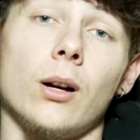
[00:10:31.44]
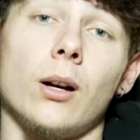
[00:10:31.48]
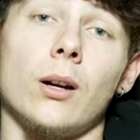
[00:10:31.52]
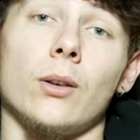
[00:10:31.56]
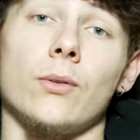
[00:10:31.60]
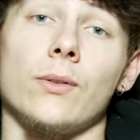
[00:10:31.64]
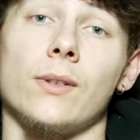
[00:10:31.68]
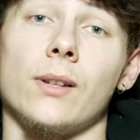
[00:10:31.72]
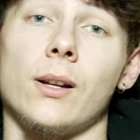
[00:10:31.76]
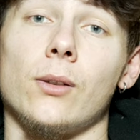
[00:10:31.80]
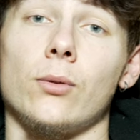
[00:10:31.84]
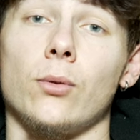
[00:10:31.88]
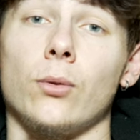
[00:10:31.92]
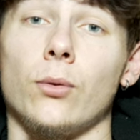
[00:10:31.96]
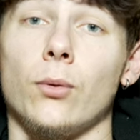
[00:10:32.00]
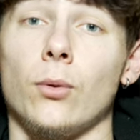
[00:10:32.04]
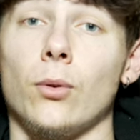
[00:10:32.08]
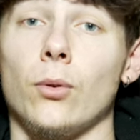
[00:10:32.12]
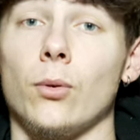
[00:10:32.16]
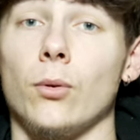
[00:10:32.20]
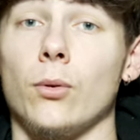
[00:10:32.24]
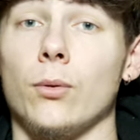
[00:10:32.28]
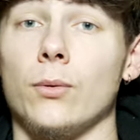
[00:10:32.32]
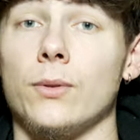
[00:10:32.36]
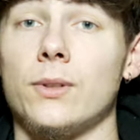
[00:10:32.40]
à une salle
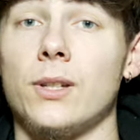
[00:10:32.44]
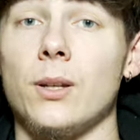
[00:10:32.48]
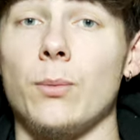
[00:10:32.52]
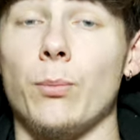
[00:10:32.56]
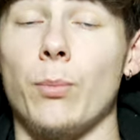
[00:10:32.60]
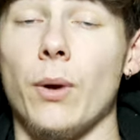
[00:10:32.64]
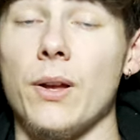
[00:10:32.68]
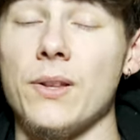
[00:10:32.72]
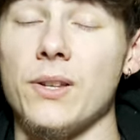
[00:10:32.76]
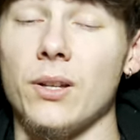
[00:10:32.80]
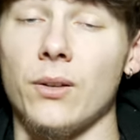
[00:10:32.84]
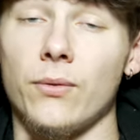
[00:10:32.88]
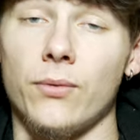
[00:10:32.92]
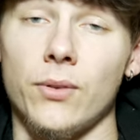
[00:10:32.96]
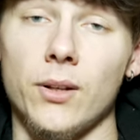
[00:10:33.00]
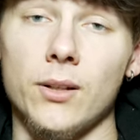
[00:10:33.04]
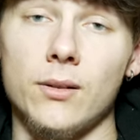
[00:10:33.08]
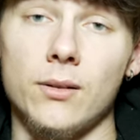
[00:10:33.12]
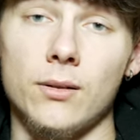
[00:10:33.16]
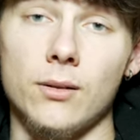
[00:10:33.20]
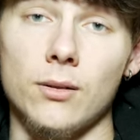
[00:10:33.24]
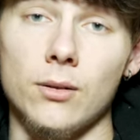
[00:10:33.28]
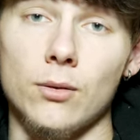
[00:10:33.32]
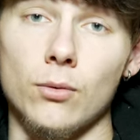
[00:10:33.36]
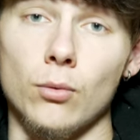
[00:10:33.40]
de type Basic Fit
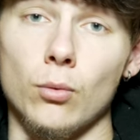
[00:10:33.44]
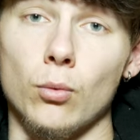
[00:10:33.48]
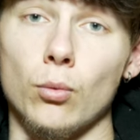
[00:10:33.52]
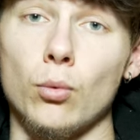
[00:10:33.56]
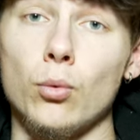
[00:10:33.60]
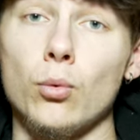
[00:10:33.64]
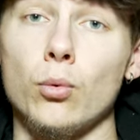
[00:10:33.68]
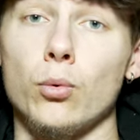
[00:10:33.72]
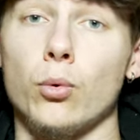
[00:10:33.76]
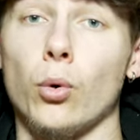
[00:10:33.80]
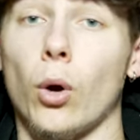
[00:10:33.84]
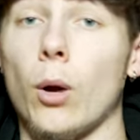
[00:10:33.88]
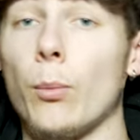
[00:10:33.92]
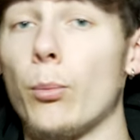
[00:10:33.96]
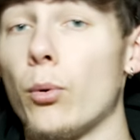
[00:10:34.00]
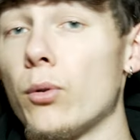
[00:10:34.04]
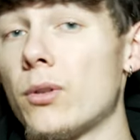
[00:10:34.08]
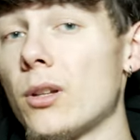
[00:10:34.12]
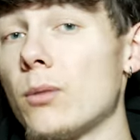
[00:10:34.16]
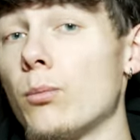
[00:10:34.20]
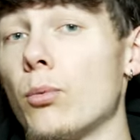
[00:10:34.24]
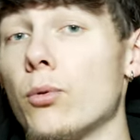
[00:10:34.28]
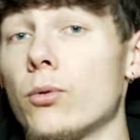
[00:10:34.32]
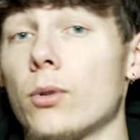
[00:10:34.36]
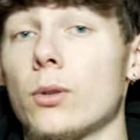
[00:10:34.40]
où t'aurais
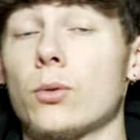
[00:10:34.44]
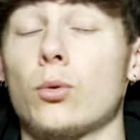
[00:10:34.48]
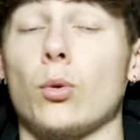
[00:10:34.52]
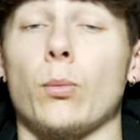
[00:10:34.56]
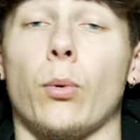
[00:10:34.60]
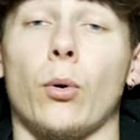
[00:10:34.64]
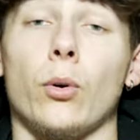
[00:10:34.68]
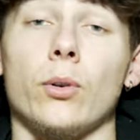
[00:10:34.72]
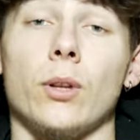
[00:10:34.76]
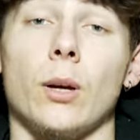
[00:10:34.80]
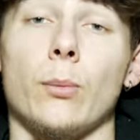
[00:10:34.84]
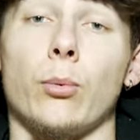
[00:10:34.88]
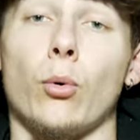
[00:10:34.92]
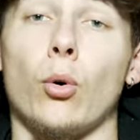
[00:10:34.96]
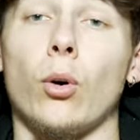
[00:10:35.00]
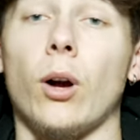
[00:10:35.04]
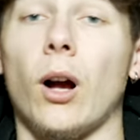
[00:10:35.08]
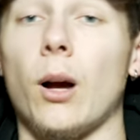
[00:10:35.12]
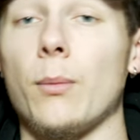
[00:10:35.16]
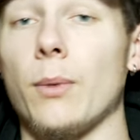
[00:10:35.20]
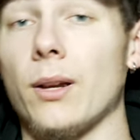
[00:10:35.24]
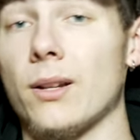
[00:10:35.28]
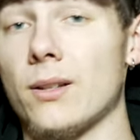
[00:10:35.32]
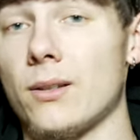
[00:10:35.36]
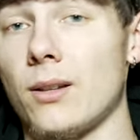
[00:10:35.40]
peut-être besoin de te prendre un
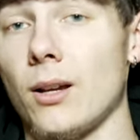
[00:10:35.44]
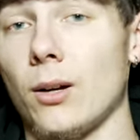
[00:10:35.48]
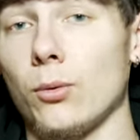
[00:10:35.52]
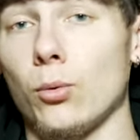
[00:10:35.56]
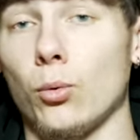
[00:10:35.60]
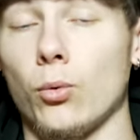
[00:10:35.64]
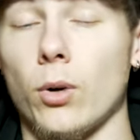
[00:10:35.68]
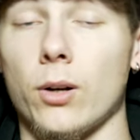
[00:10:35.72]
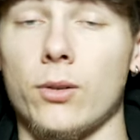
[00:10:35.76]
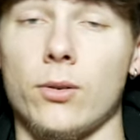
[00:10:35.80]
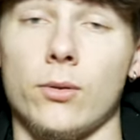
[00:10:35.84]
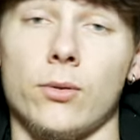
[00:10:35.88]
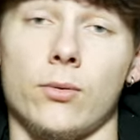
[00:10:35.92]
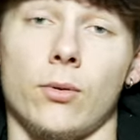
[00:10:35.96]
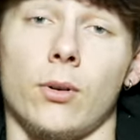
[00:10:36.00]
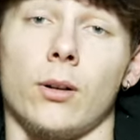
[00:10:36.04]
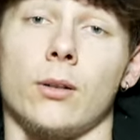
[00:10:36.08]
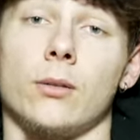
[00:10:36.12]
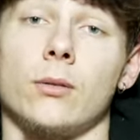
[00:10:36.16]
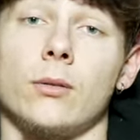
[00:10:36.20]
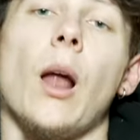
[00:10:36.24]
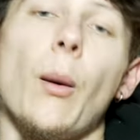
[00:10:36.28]
programme externe ou quoi que ce soit.